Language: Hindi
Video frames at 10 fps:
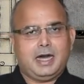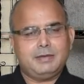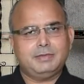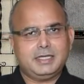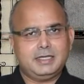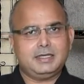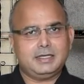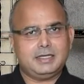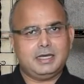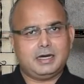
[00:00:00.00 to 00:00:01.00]
आप
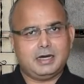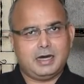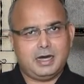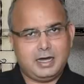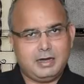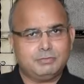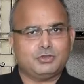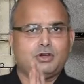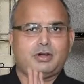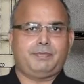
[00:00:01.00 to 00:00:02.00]
देखेंगे कि आम
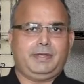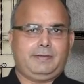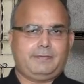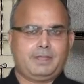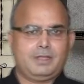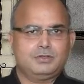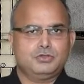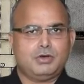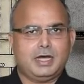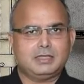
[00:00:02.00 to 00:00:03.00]
तौर पे
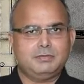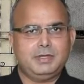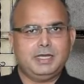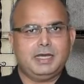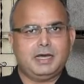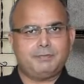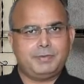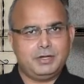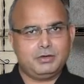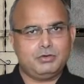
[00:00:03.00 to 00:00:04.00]
जो आदमी है
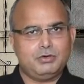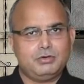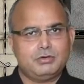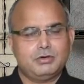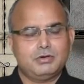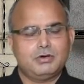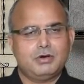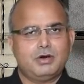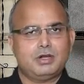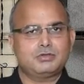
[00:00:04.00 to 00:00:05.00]
अपने को
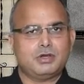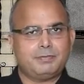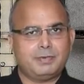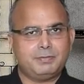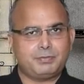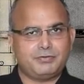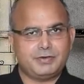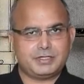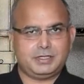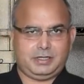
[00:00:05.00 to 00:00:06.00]
और जो अपने
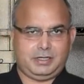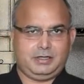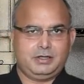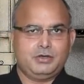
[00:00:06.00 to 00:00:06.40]
प्रोफेशन है